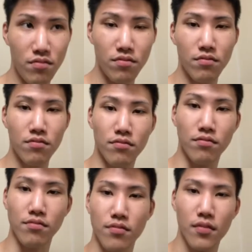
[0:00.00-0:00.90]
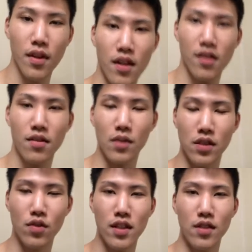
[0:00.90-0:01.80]
うんあそこ
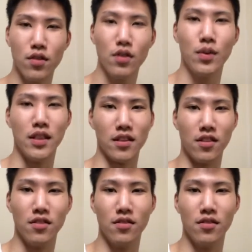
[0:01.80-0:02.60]
はどうでもいいんですけどう